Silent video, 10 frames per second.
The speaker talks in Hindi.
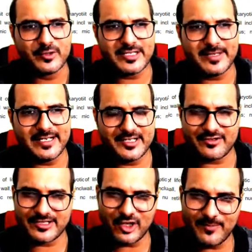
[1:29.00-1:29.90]
उसके बाद है
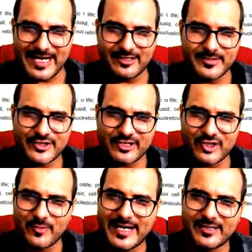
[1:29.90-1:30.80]
स्ट्रक्चर ऑफ एटम
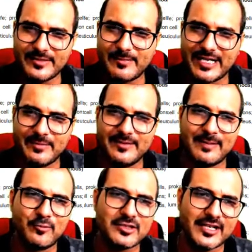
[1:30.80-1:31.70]
स्ट्रक्चर ऑफ एटम के बारे में भी
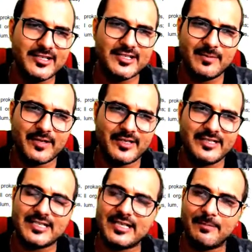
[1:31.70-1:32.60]
आपको सारी चीज़ें पढ़नी है
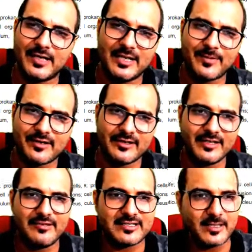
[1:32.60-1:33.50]
जैसे आप पहले पढ़ रहे थे
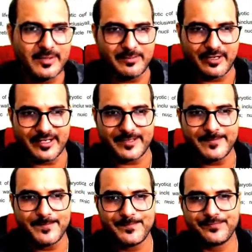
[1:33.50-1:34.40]
वैसे अभी पढ़ना है
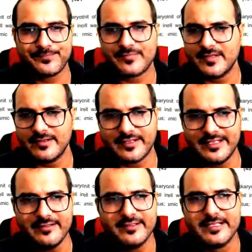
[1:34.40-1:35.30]

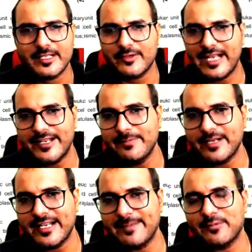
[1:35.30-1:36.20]
क्लियर तो क्या नहीं
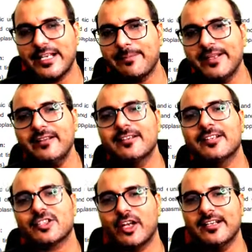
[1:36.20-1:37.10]
पढ़ना है आपको यहाँ पे
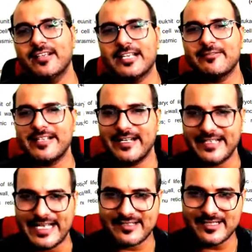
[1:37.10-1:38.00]
सॉलिड लिक्विड एंड
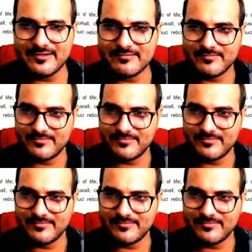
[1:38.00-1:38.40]
गैसेज